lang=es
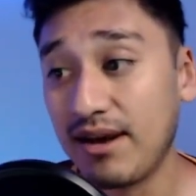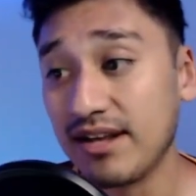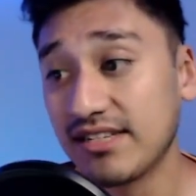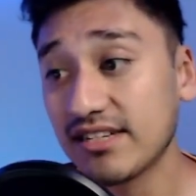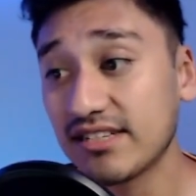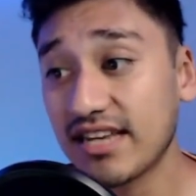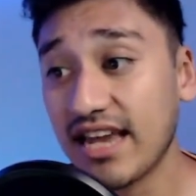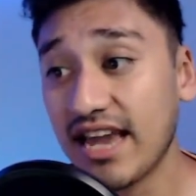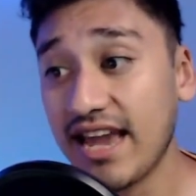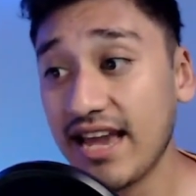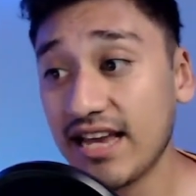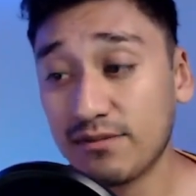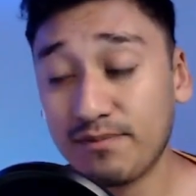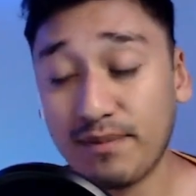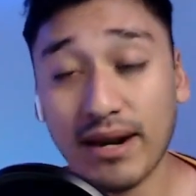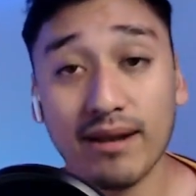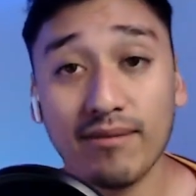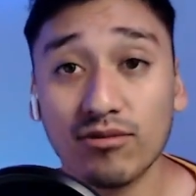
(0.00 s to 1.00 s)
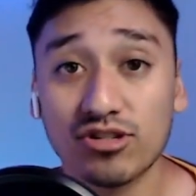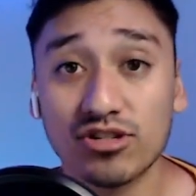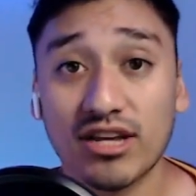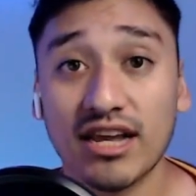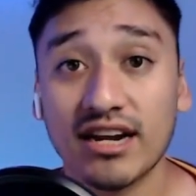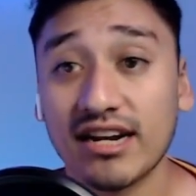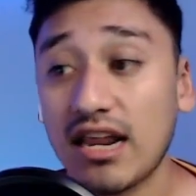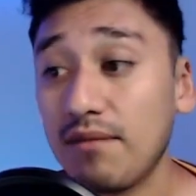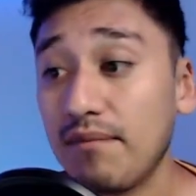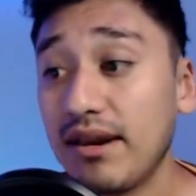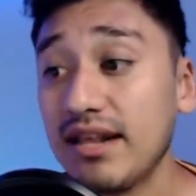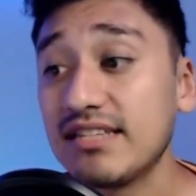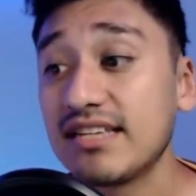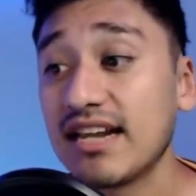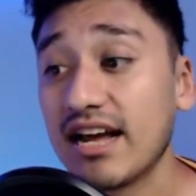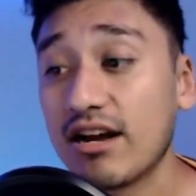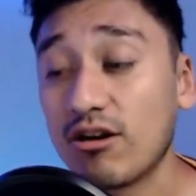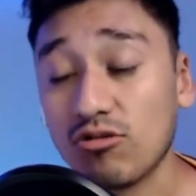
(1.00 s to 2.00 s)
Así es que esperemos que el Real Madrid
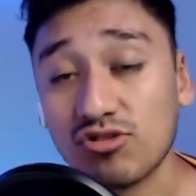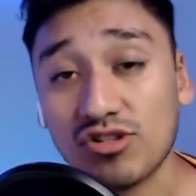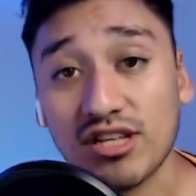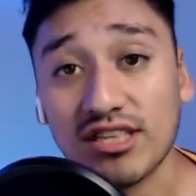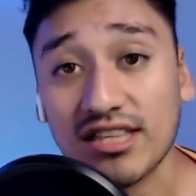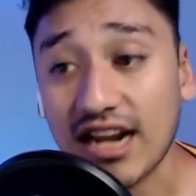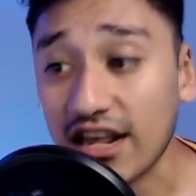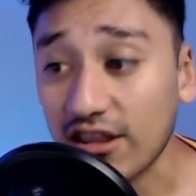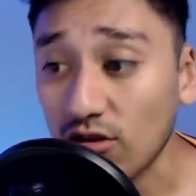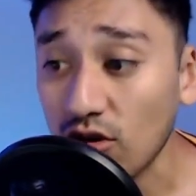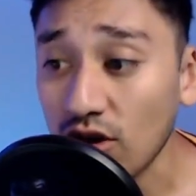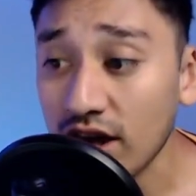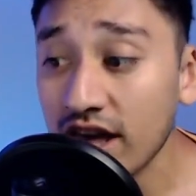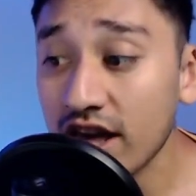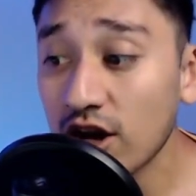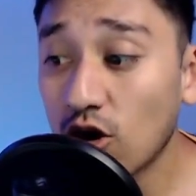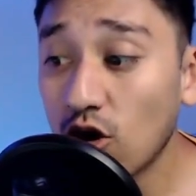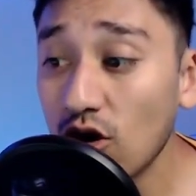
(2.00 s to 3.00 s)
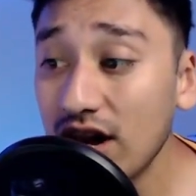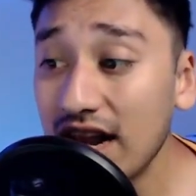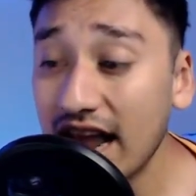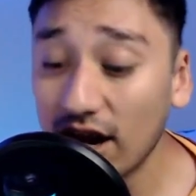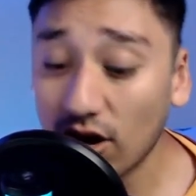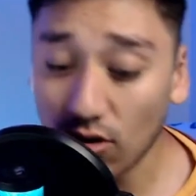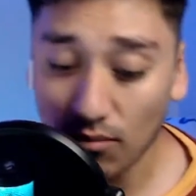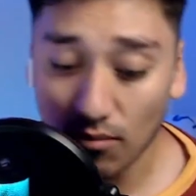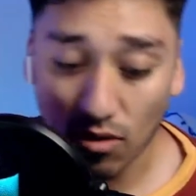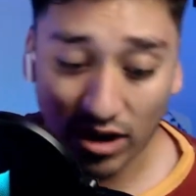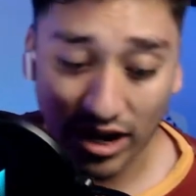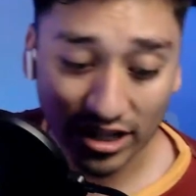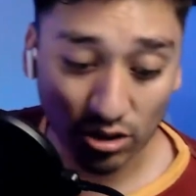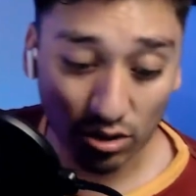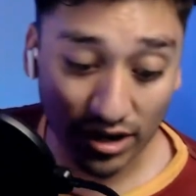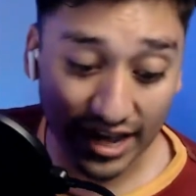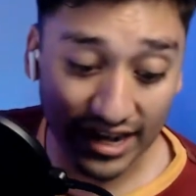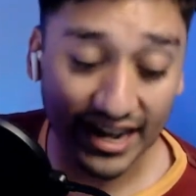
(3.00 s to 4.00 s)
salga concentrado con la
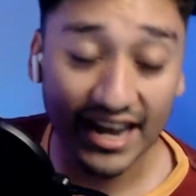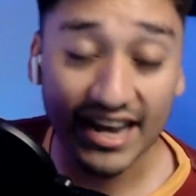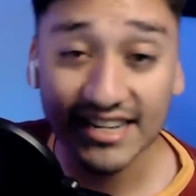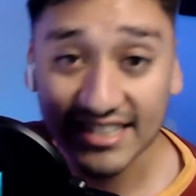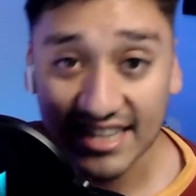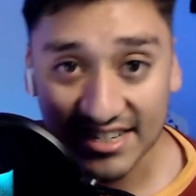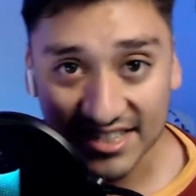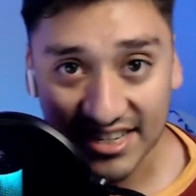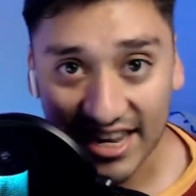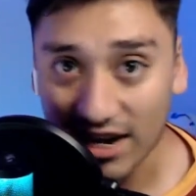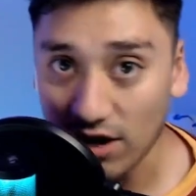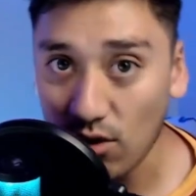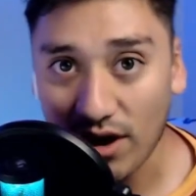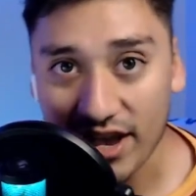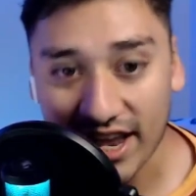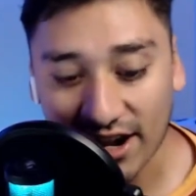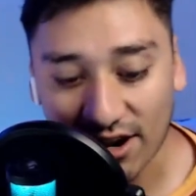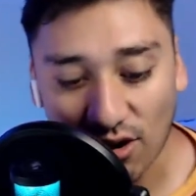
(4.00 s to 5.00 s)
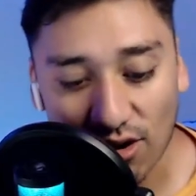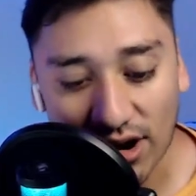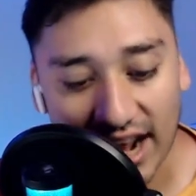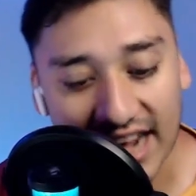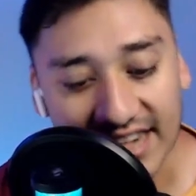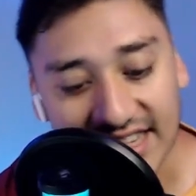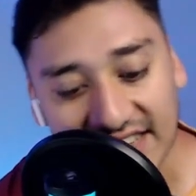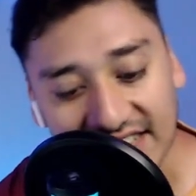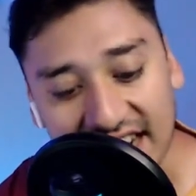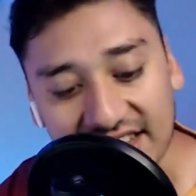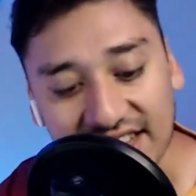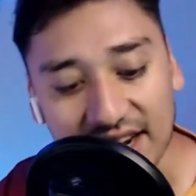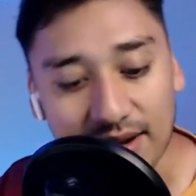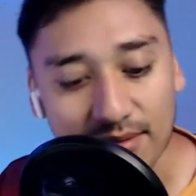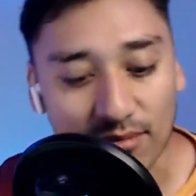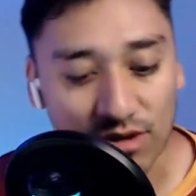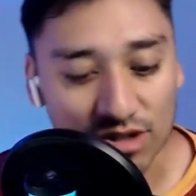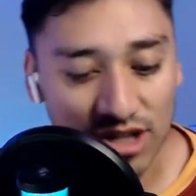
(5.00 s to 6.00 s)
convocatoria que es así, no hay error, esa sí la
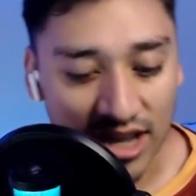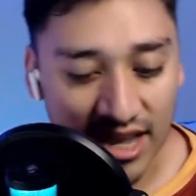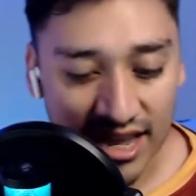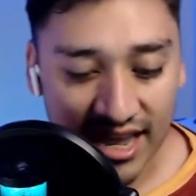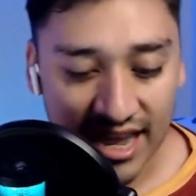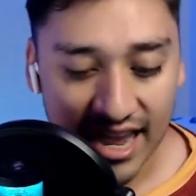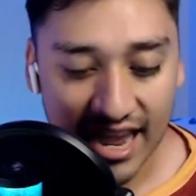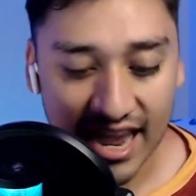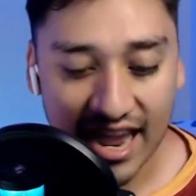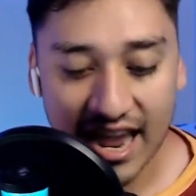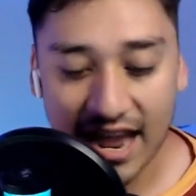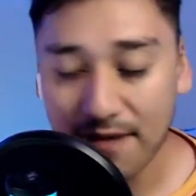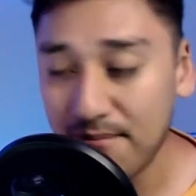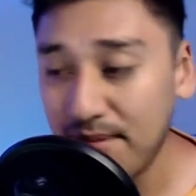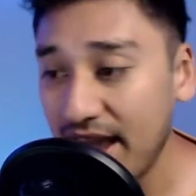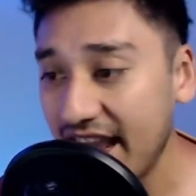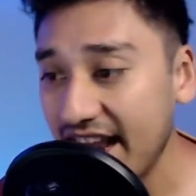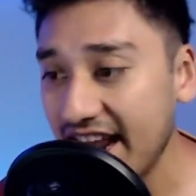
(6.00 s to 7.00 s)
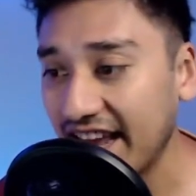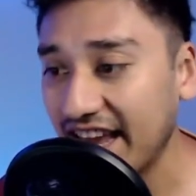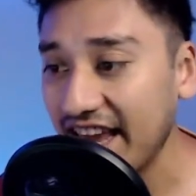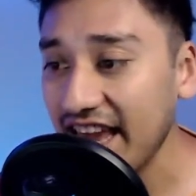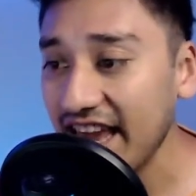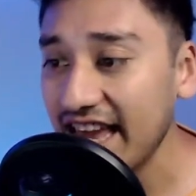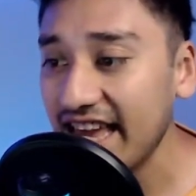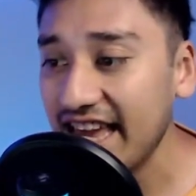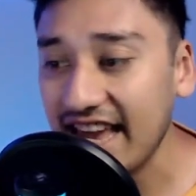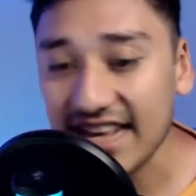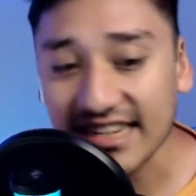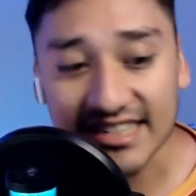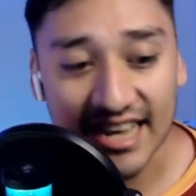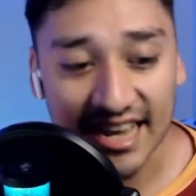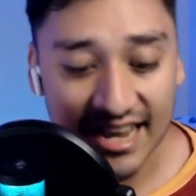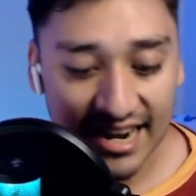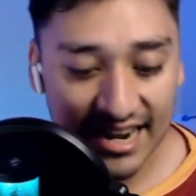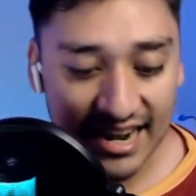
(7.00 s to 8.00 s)
tenemos bien eh, aquí y
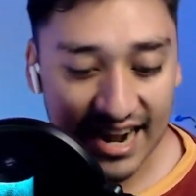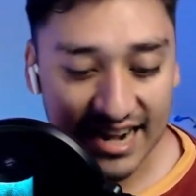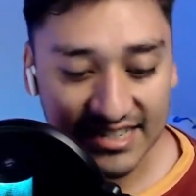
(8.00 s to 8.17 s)
es la